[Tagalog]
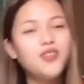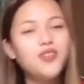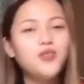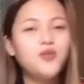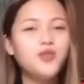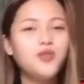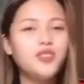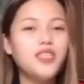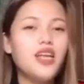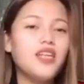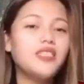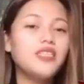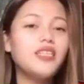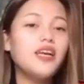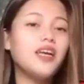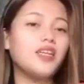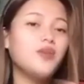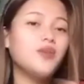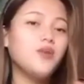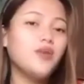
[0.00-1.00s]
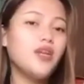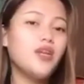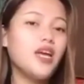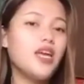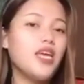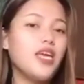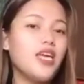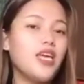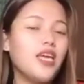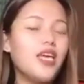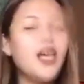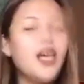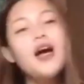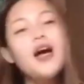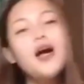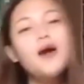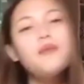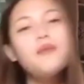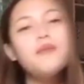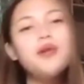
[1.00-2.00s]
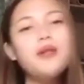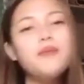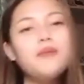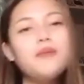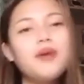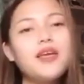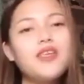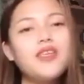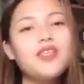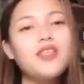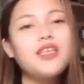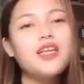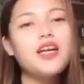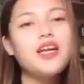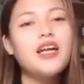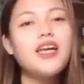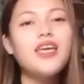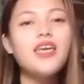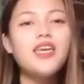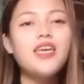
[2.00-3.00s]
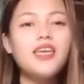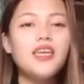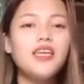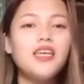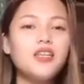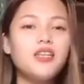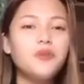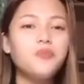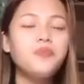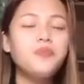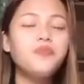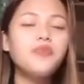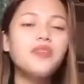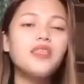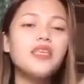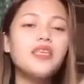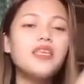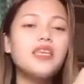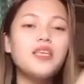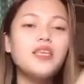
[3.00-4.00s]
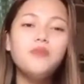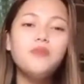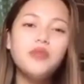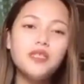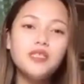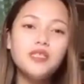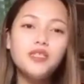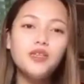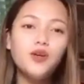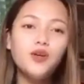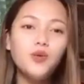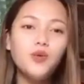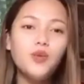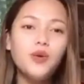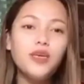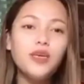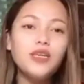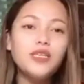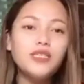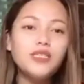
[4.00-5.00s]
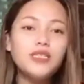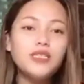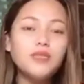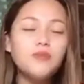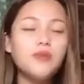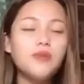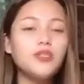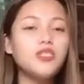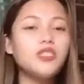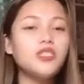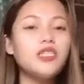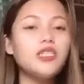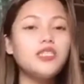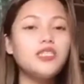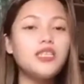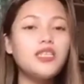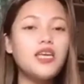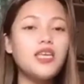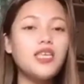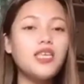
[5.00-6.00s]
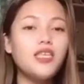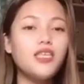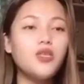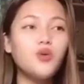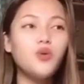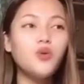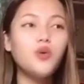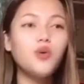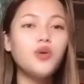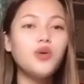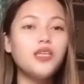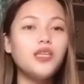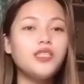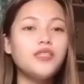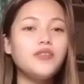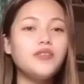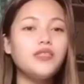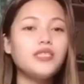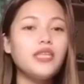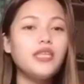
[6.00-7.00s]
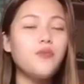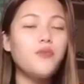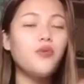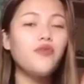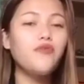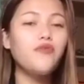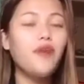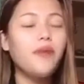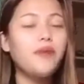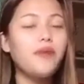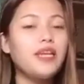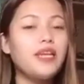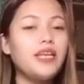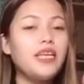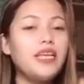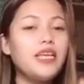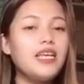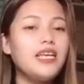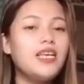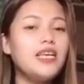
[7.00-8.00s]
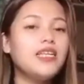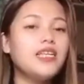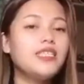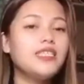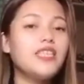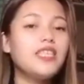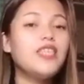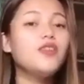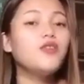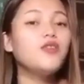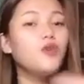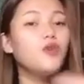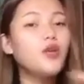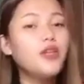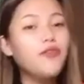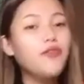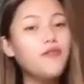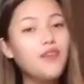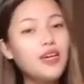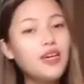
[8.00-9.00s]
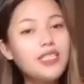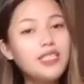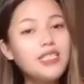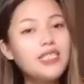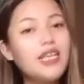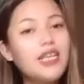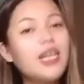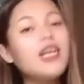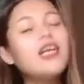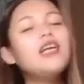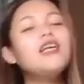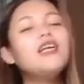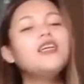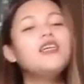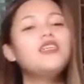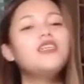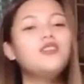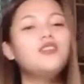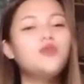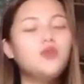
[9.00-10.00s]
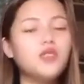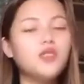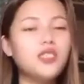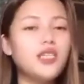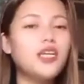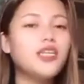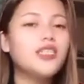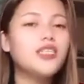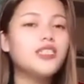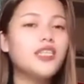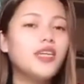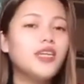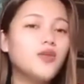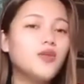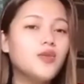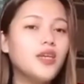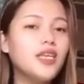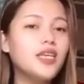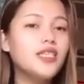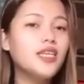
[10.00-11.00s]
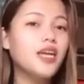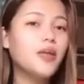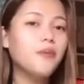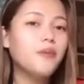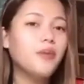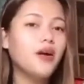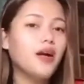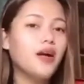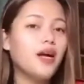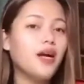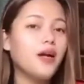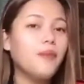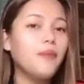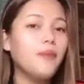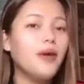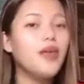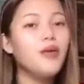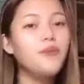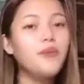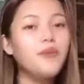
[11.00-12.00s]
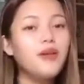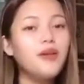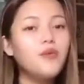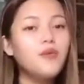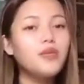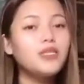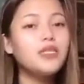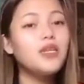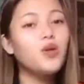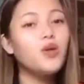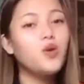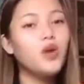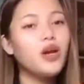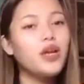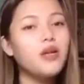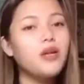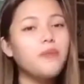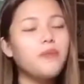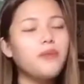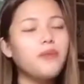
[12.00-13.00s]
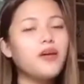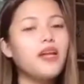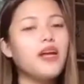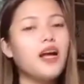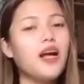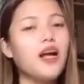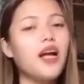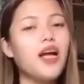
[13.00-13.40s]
punta sa kanilay, malibayo ka and God bless you always, especially sa inyong, ano, sa inyong family, sa inyong confides. Punta sa kanina tayo pagkagumay para sa Lord, para